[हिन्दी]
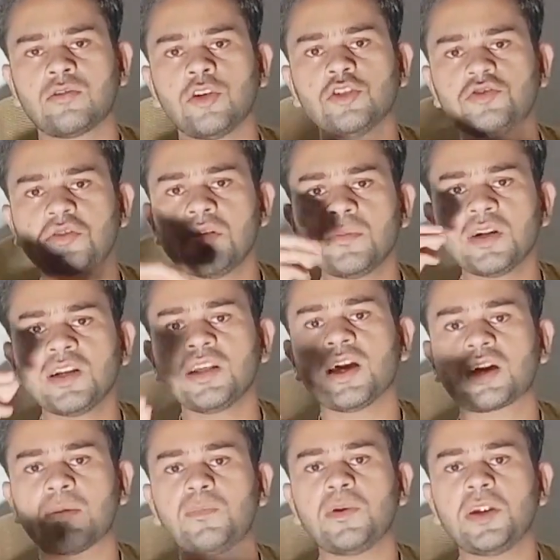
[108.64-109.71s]
सोशल
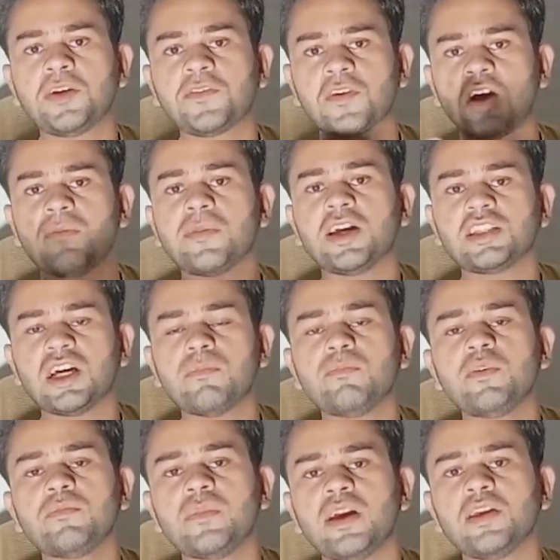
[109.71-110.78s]
मीडिया का प्लेटफॉर्म है
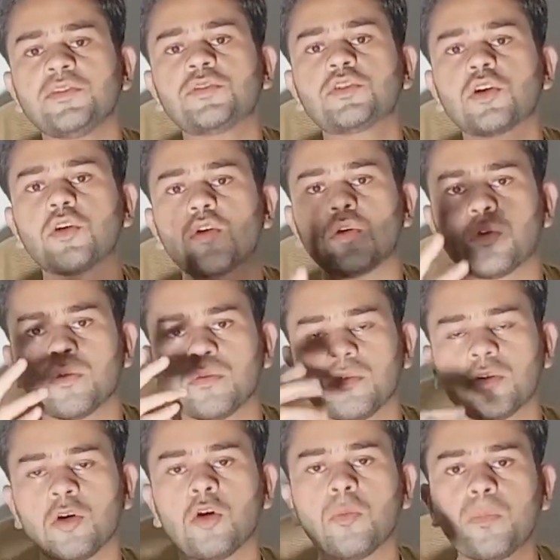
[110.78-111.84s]
जब भी मैं इसको
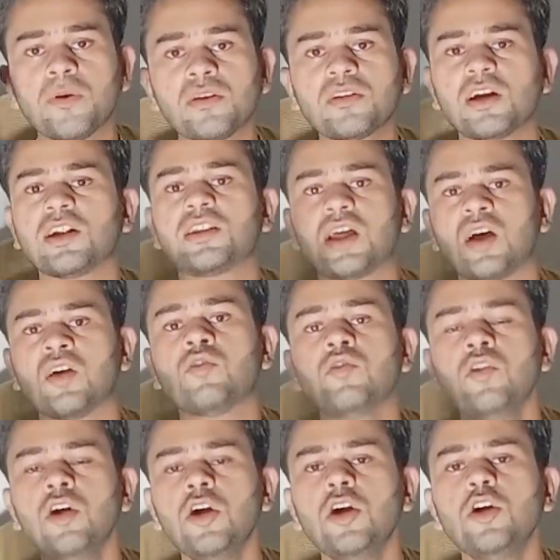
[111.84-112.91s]
ओपन करता
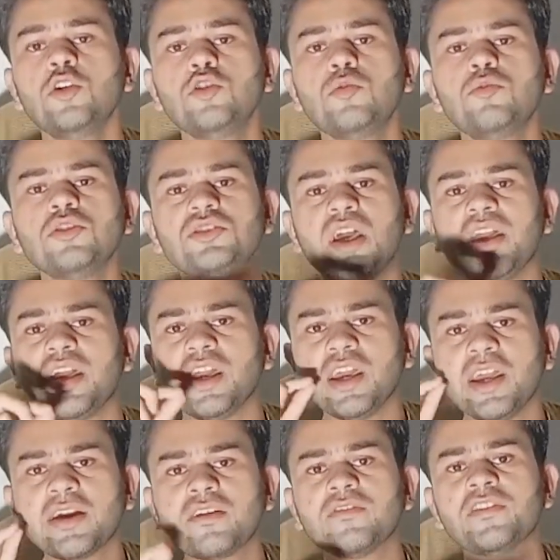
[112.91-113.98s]
हूँ तो मुझे
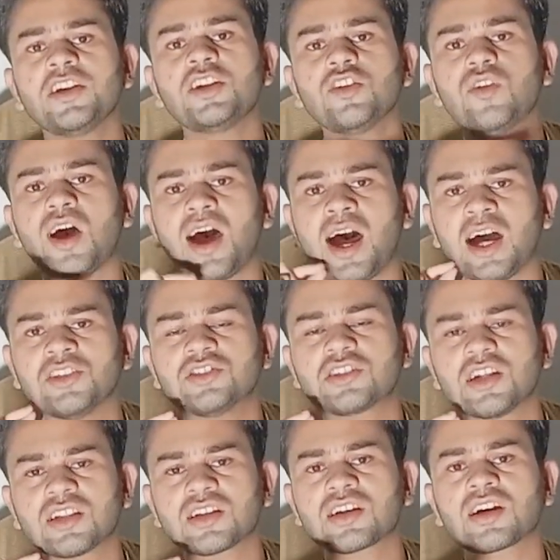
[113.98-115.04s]
एक वीडियो
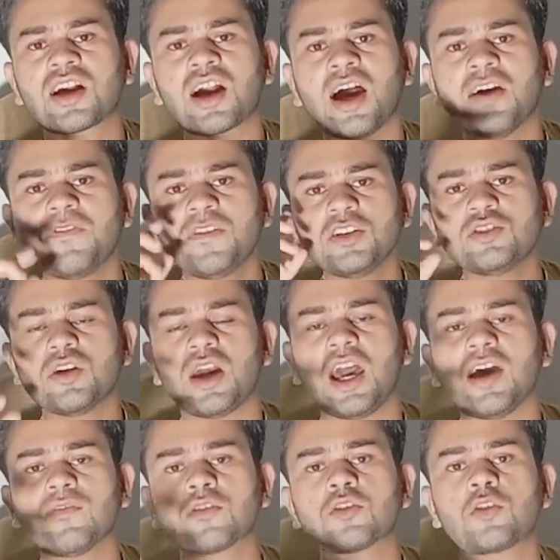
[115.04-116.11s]
आजकल काफ़ी जो
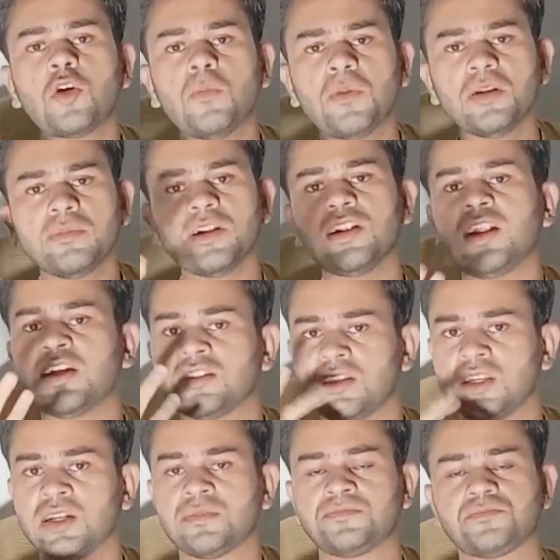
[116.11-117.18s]
है वो कॉमन मिल
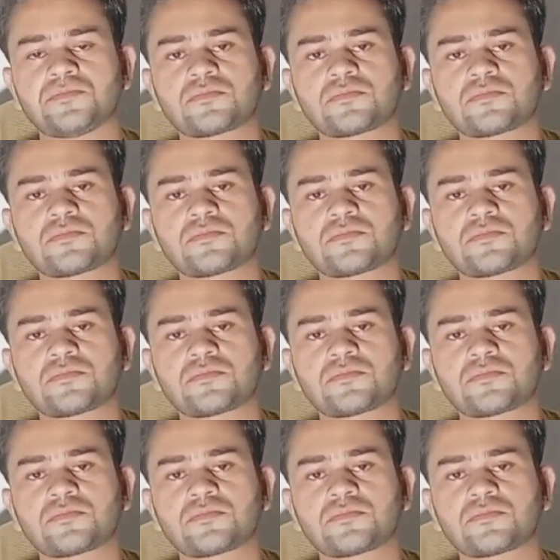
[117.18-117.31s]
जाती है